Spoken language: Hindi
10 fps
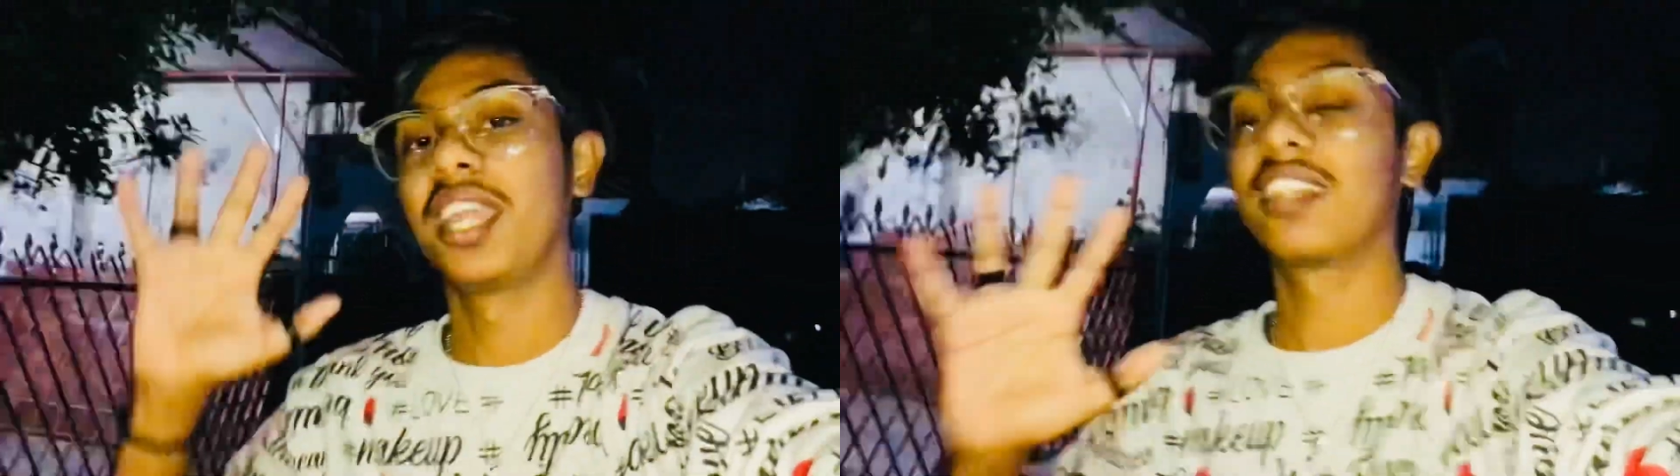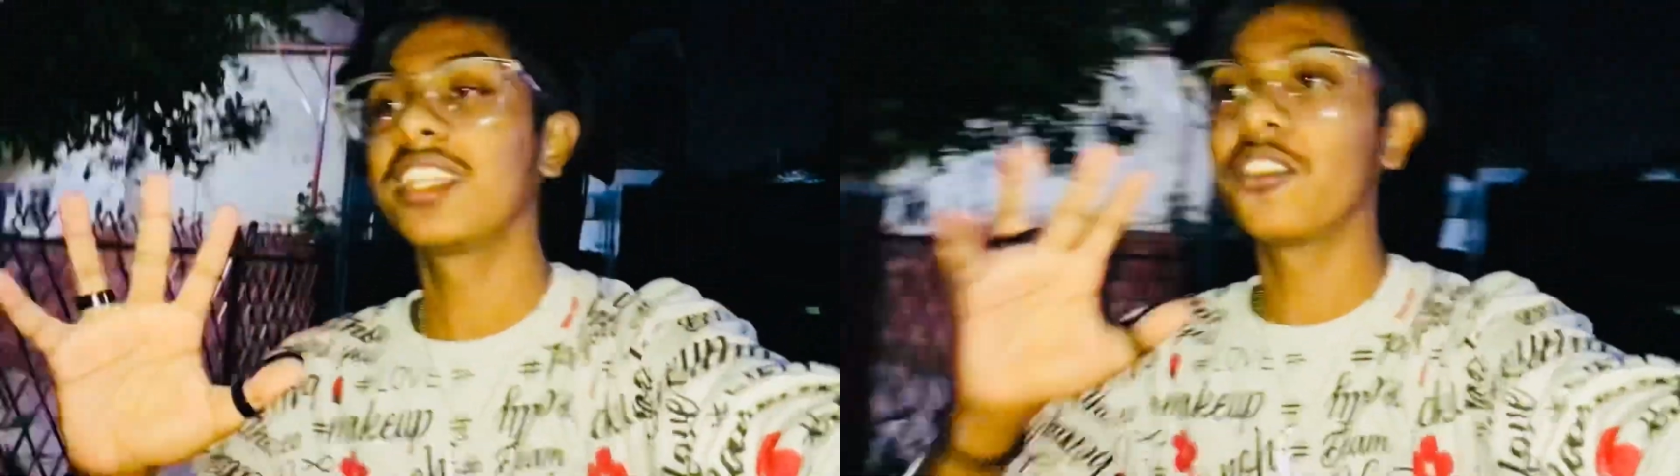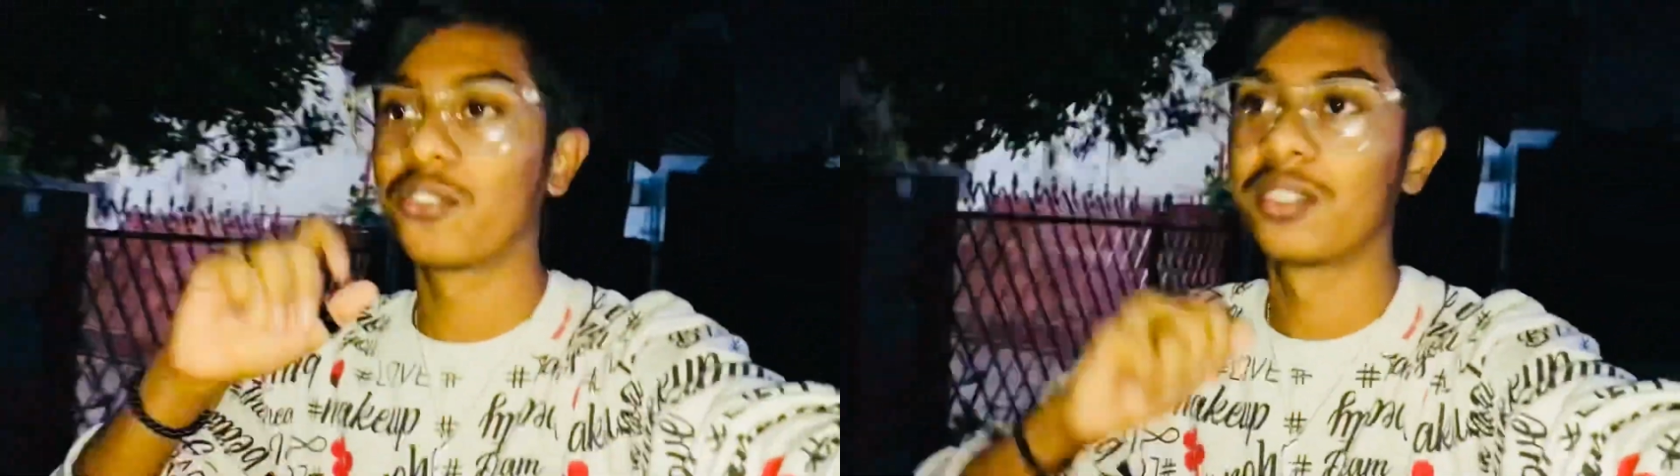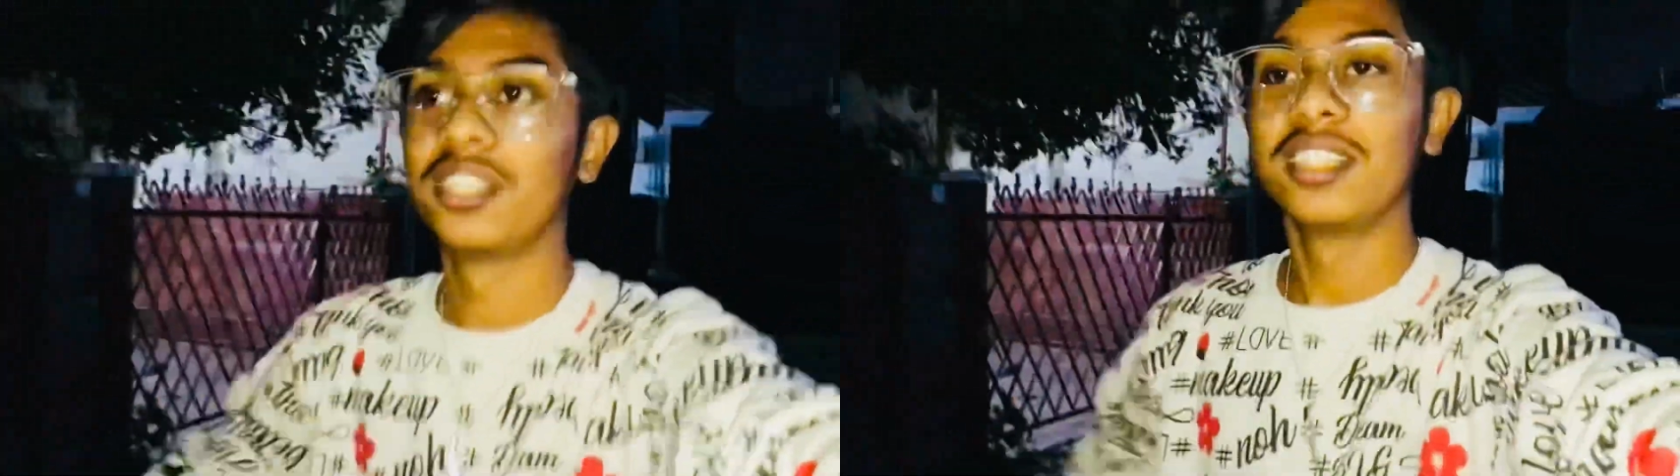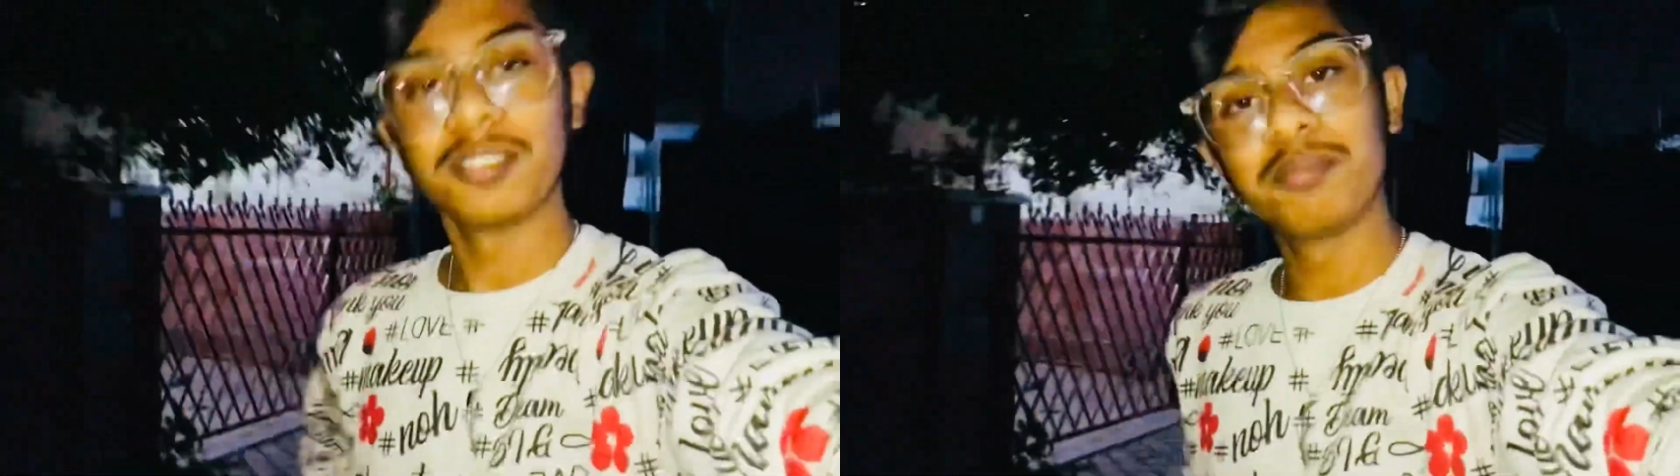बनाते हैं और
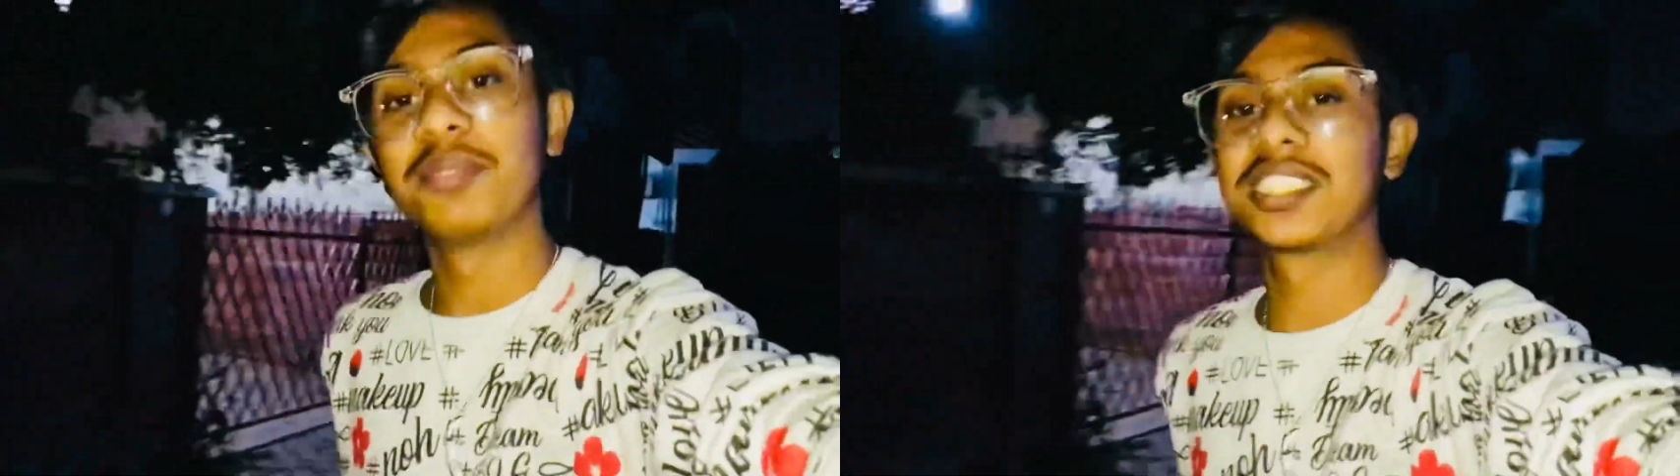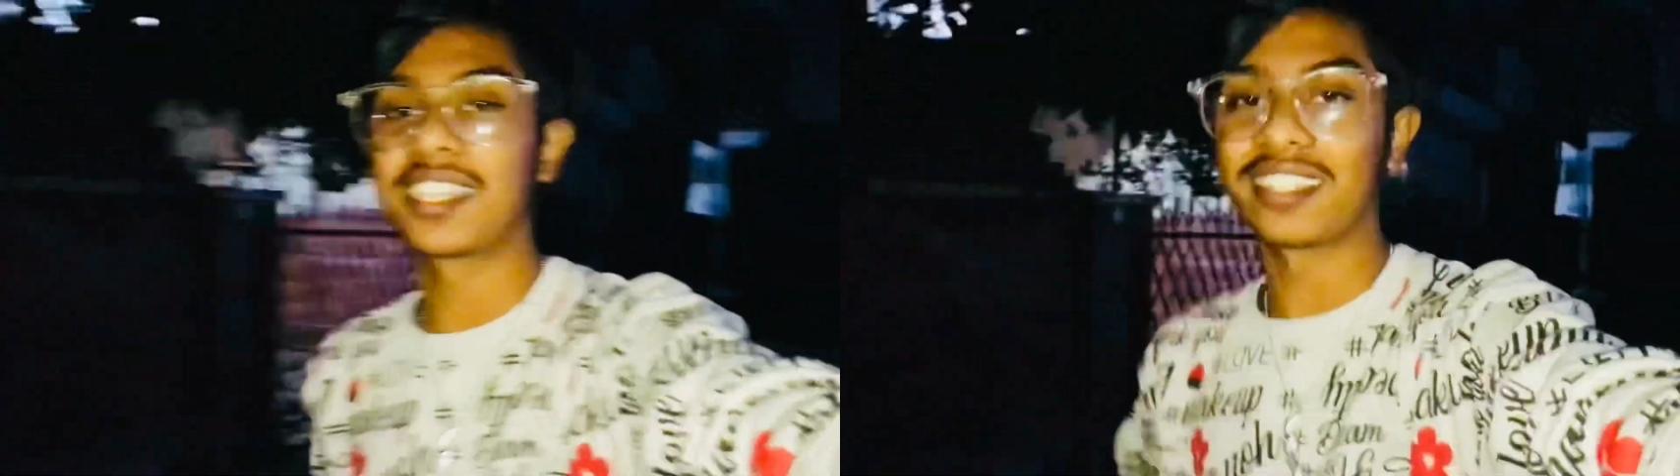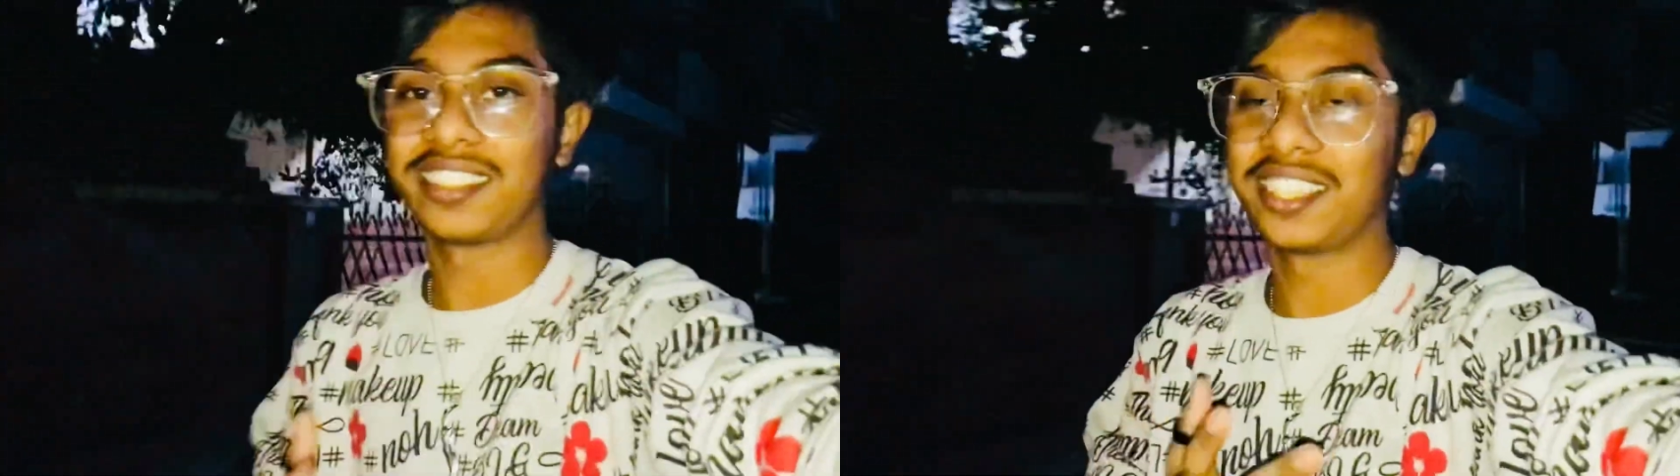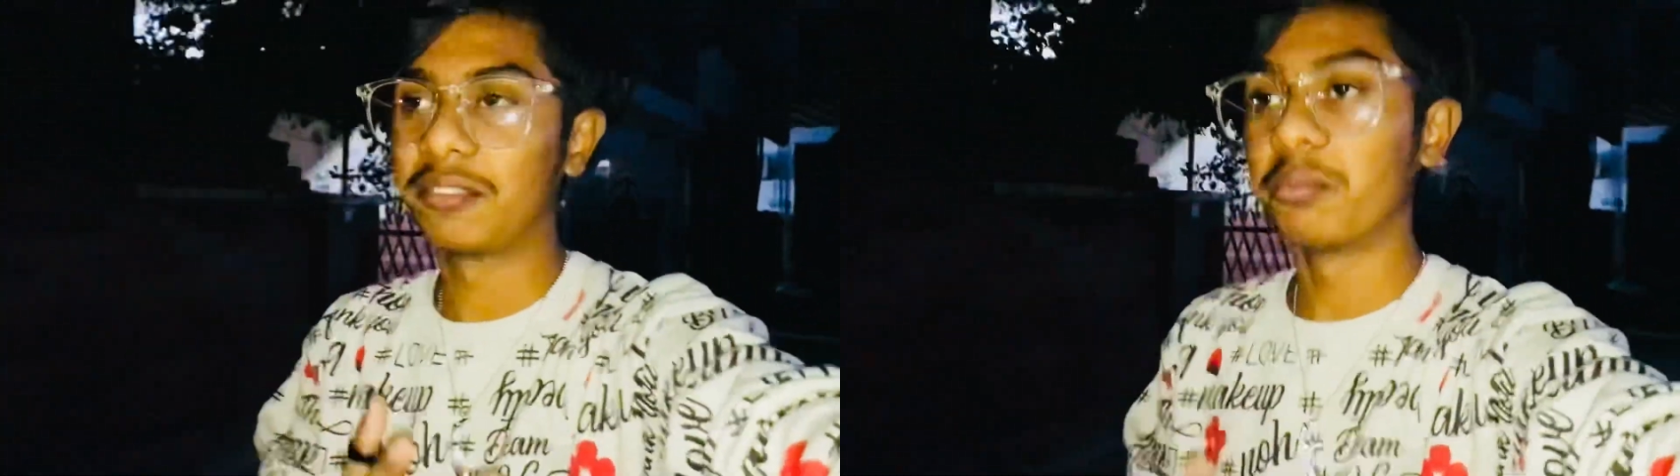मज़े करते हैं